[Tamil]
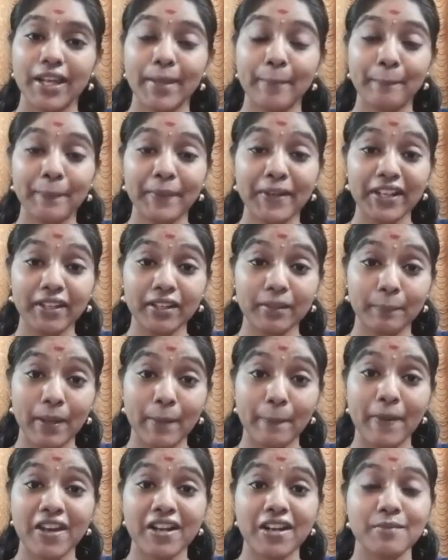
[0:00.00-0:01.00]
எப்படி
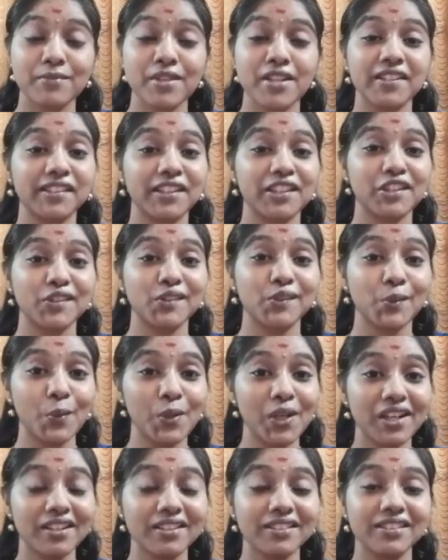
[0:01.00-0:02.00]
பப்பா ராம்தாஸ் கிட்ட
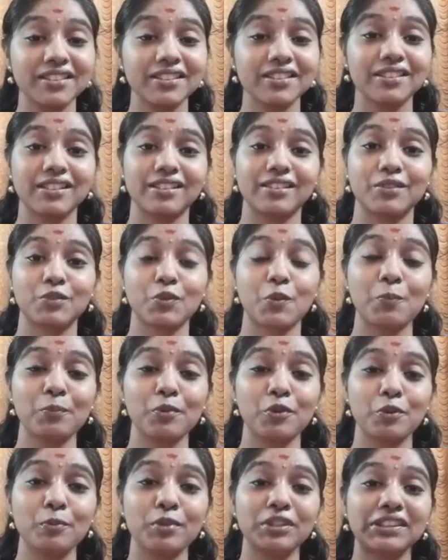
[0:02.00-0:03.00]
சொல்றது ரொம்ப
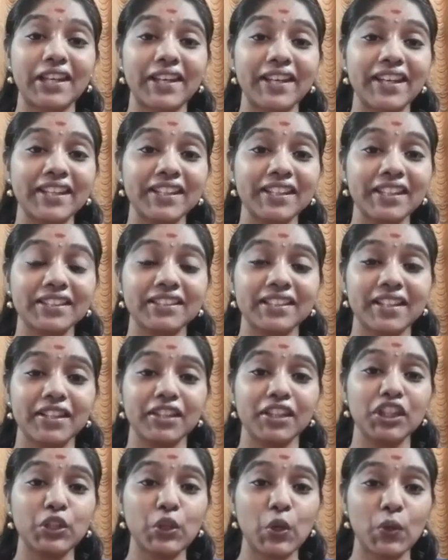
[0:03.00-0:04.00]
ரொம்ப தயங்கி
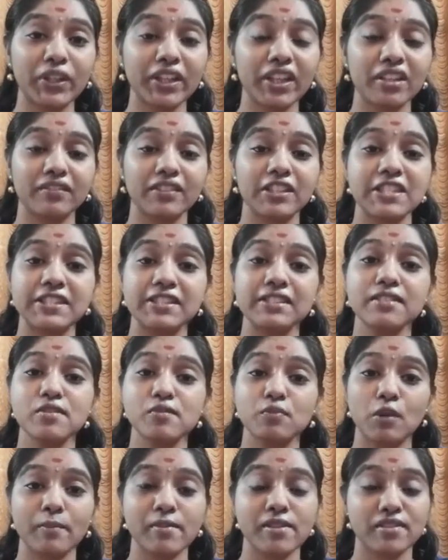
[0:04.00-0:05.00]
தயங்கி யோகியார் வந்து
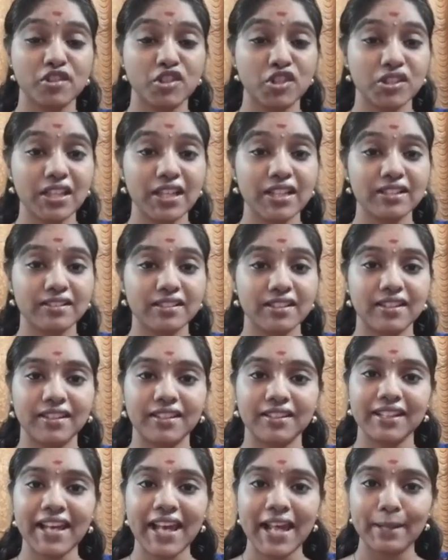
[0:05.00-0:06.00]
சுவாமி சச்சிதானந்தா
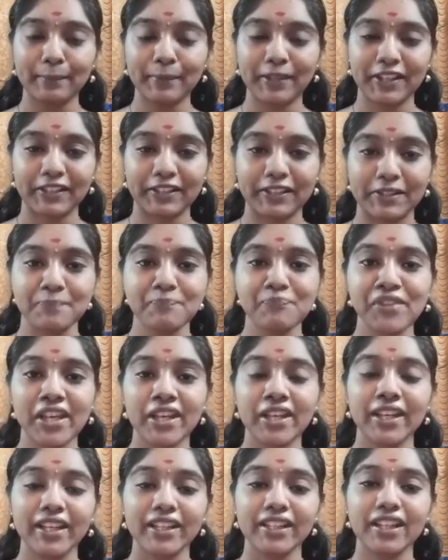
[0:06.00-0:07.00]
கிட்ட ஹெல்ப் கேட்டார்
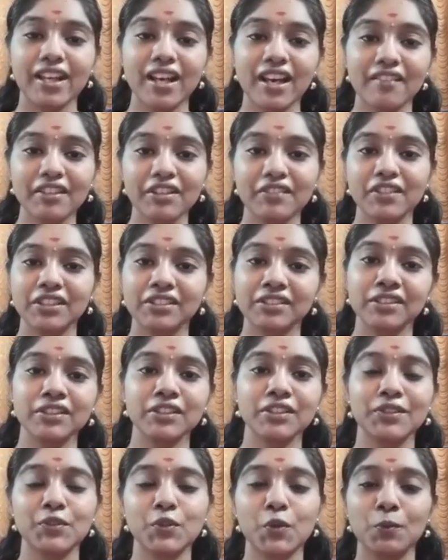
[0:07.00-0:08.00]
ஏன்னா அவர் வந்து
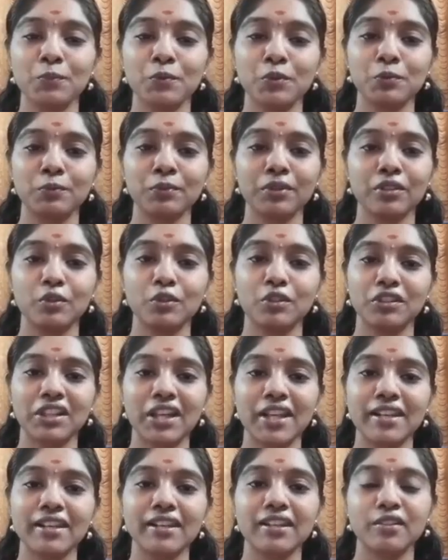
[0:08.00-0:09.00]
ரொம்ப ரொம்ப ஒரு
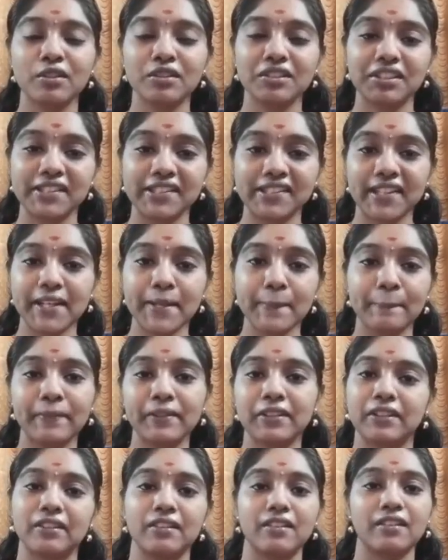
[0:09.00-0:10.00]
நல்ல
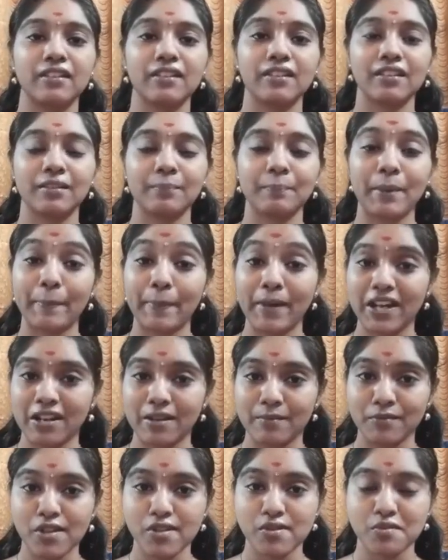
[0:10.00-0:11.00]
டிசைப்பிள் பப்பா
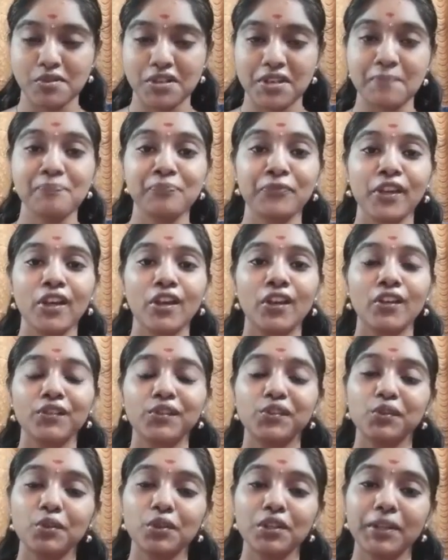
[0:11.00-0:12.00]
ராம்தாஸோட
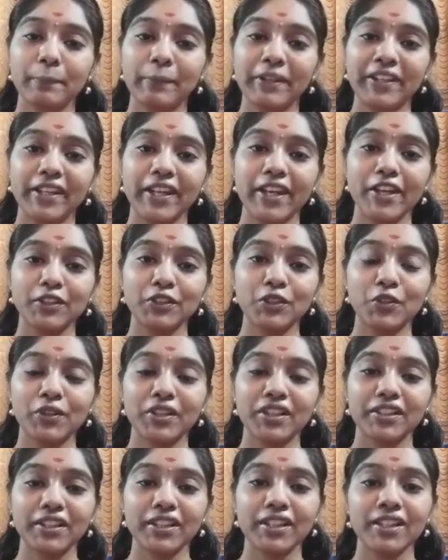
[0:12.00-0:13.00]
ஸோ இப்படி கேட்ட
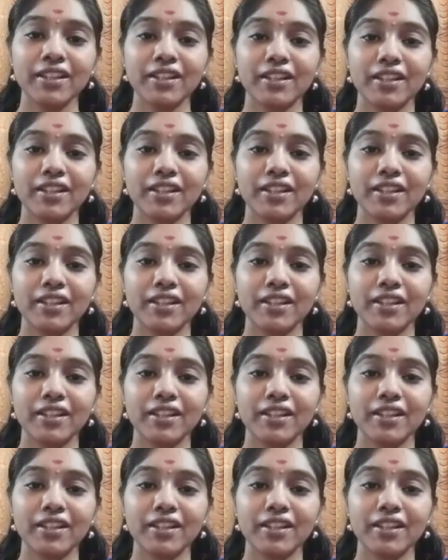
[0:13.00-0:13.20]
உடனே